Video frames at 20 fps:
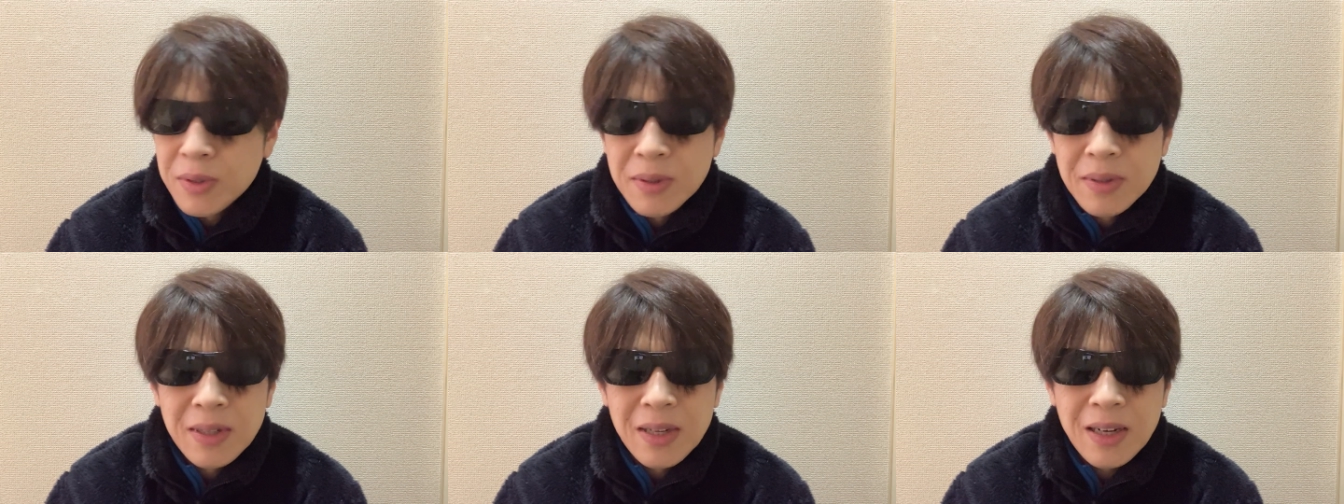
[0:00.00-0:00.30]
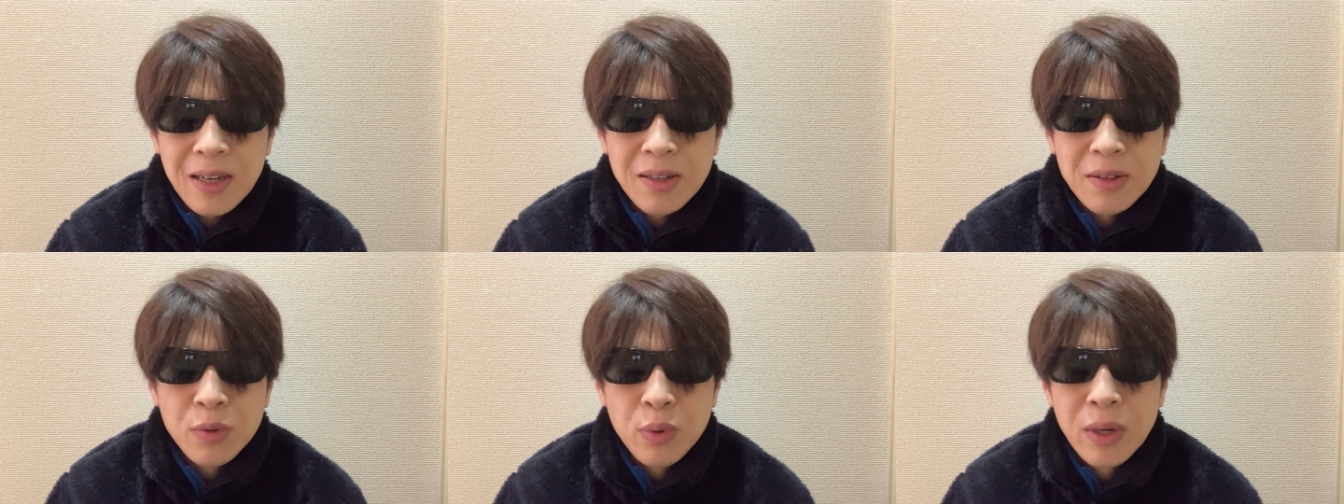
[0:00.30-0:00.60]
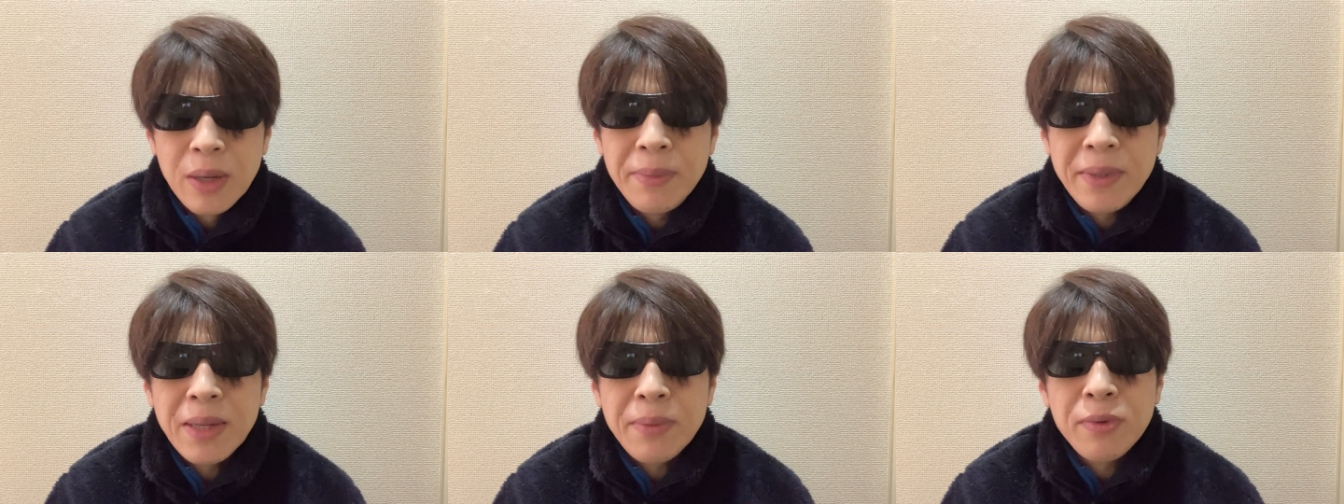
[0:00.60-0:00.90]
なんかど
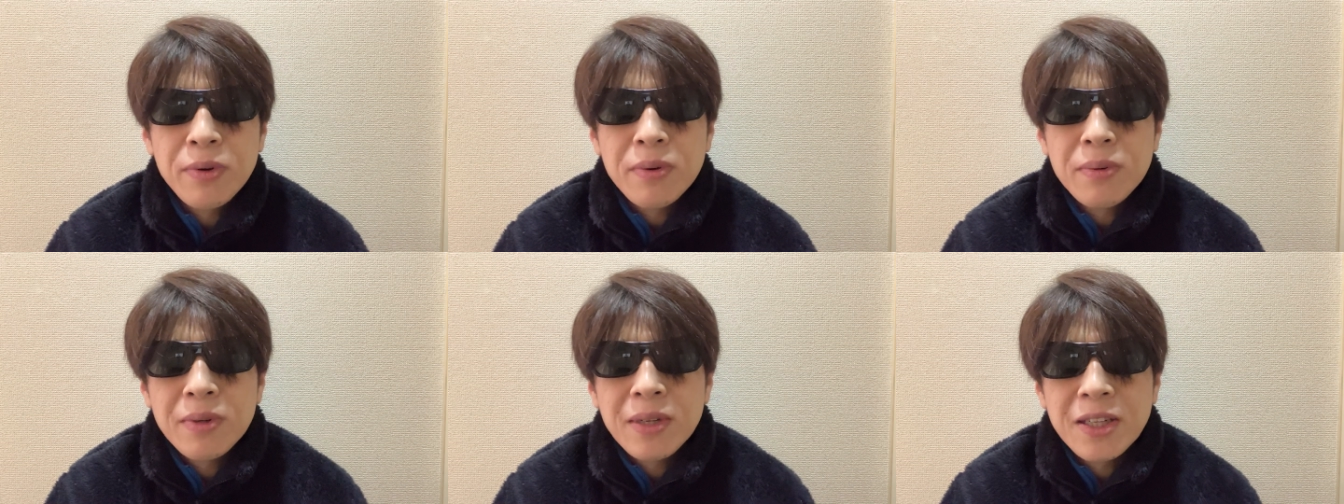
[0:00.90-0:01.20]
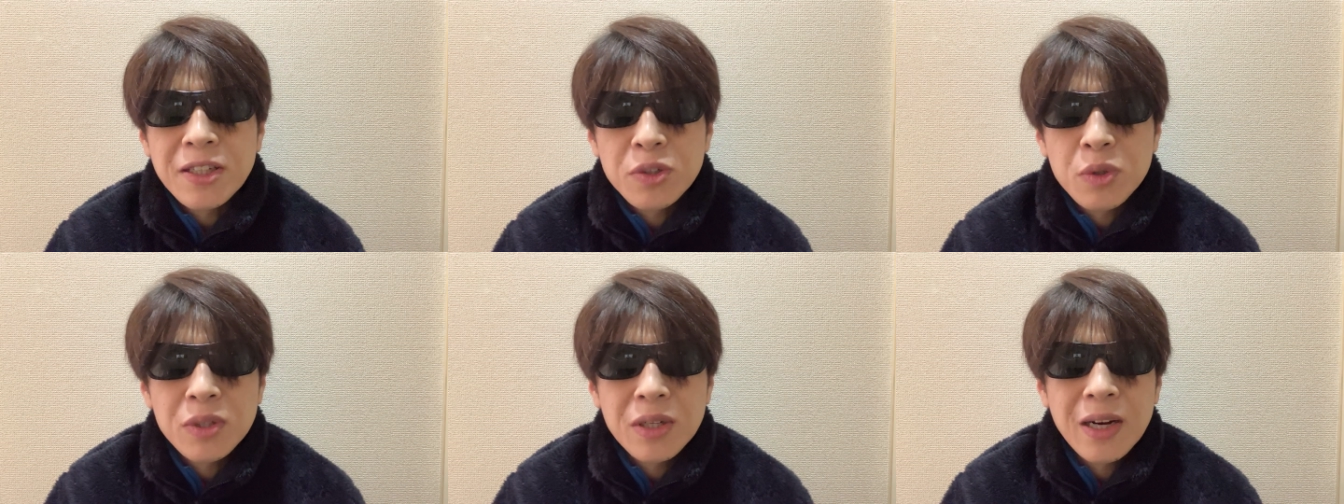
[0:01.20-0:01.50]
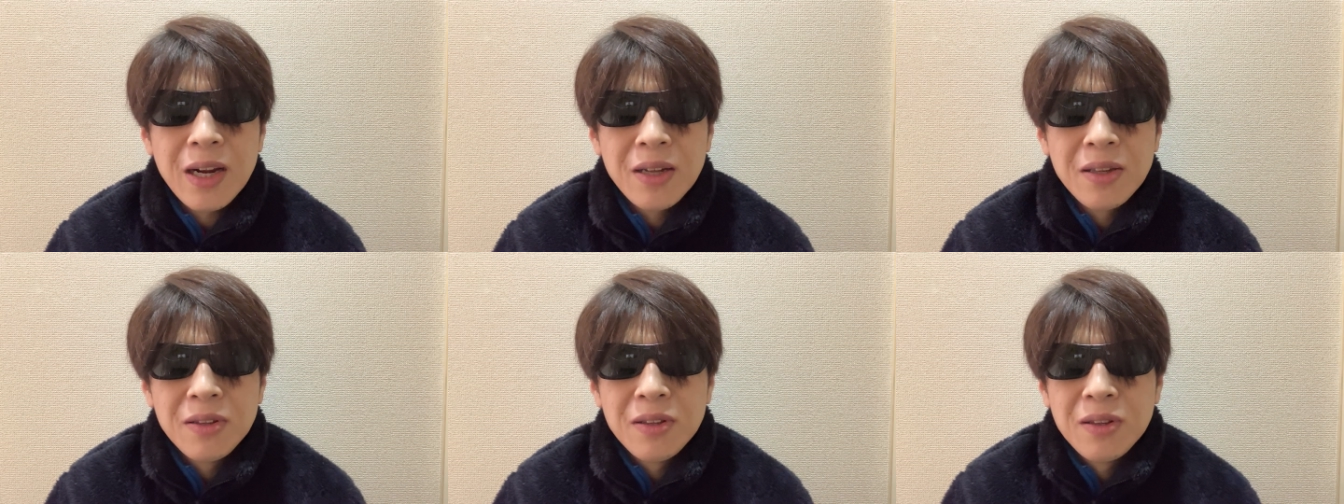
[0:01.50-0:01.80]
れ見ても一緒じゃ
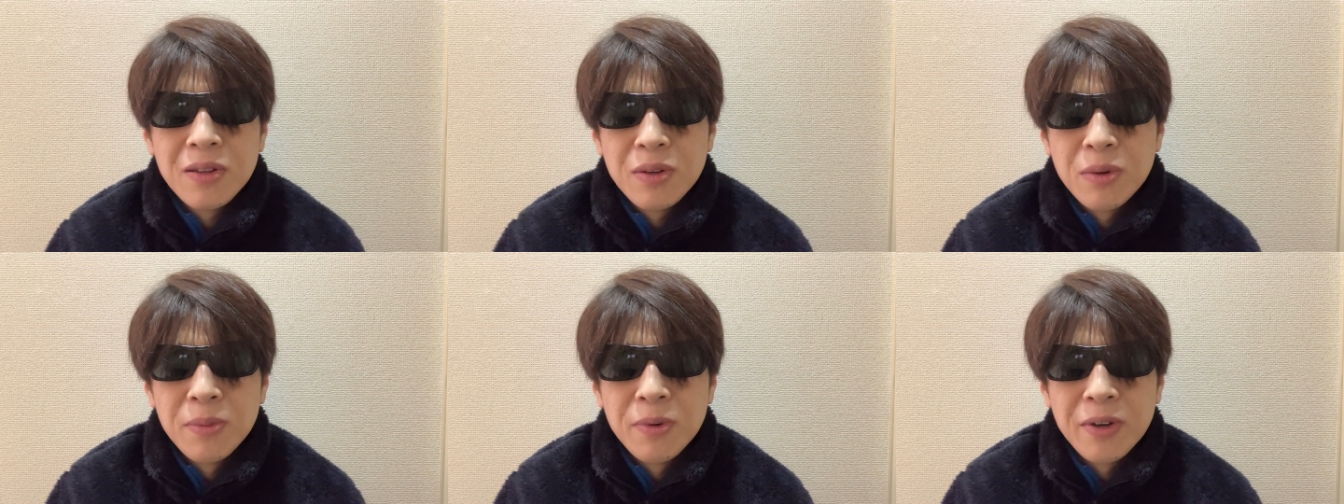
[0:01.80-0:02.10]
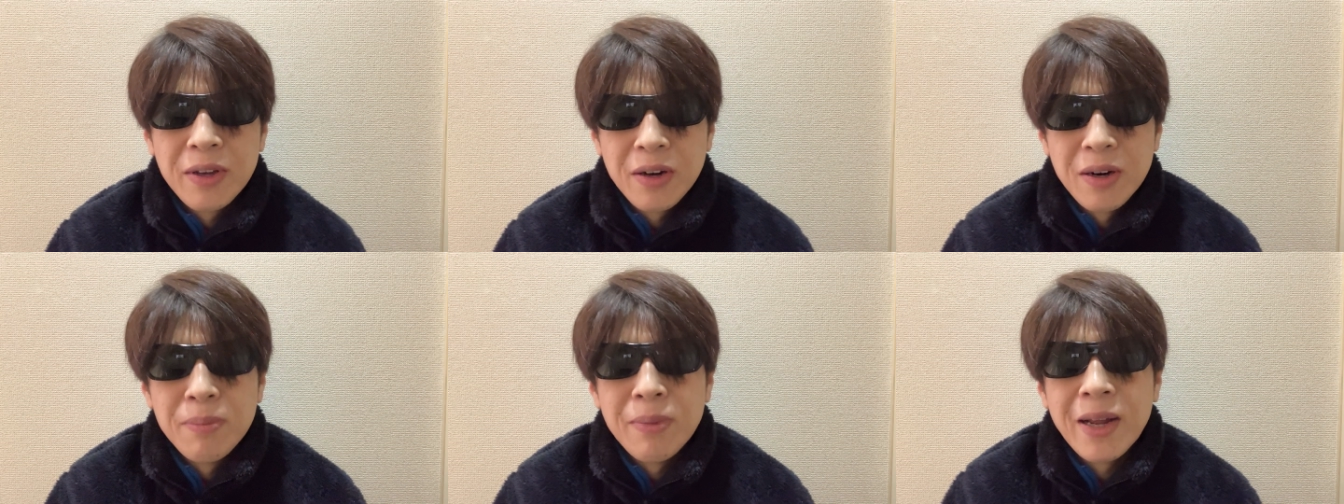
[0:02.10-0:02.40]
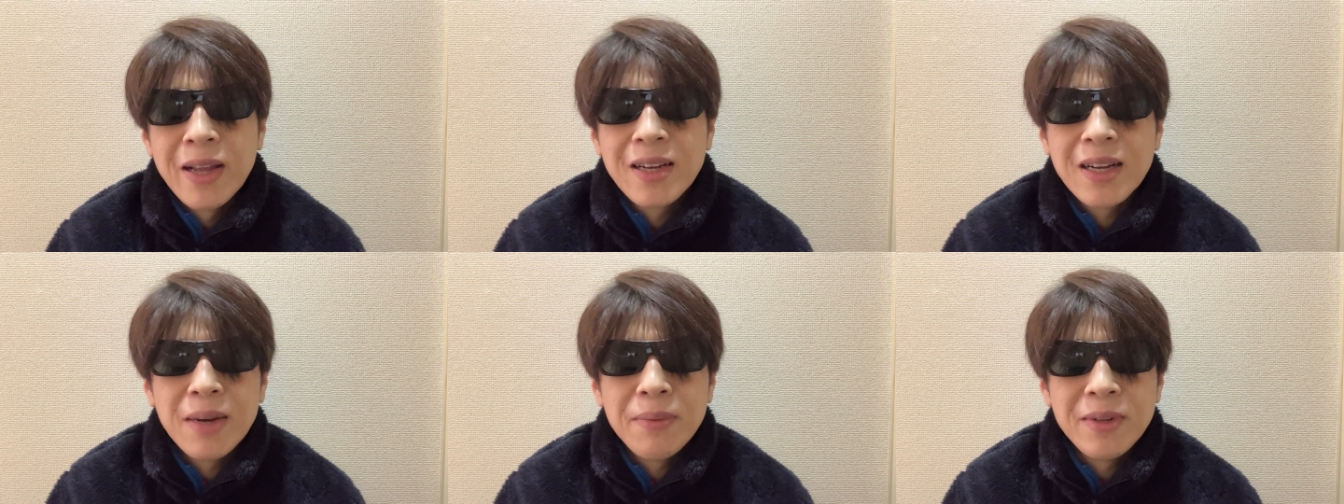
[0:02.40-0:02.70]
なんって思うけど、
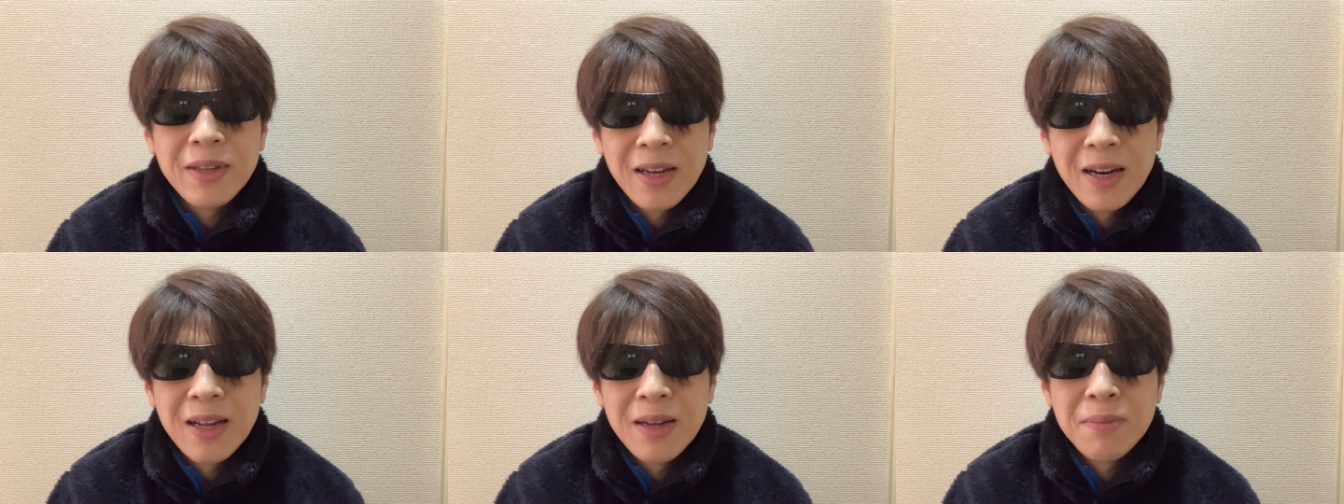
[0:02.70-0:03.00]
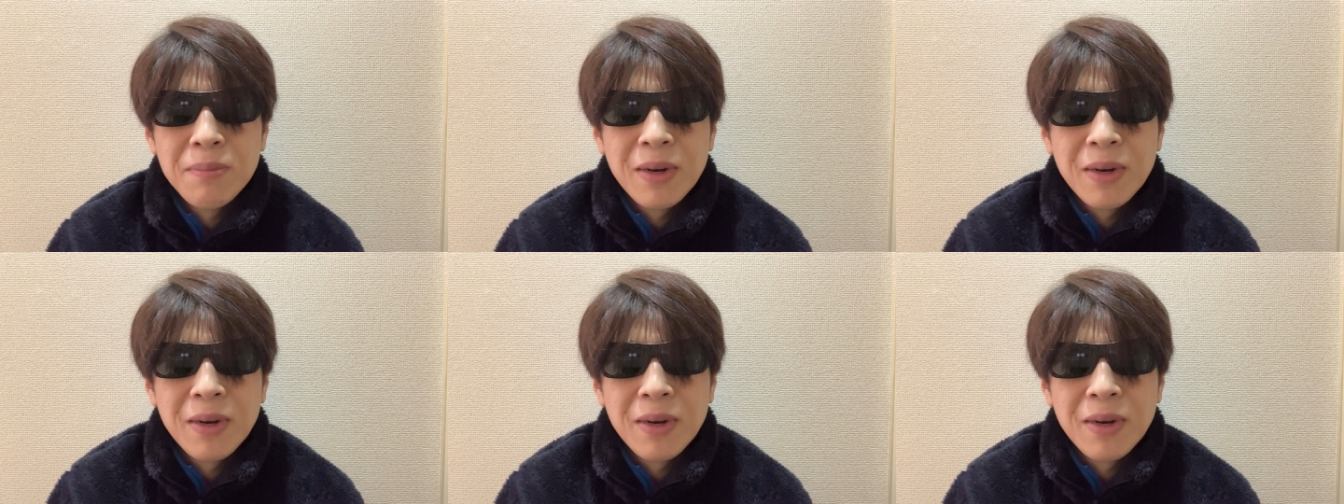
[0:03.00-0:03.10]
毎回見てね。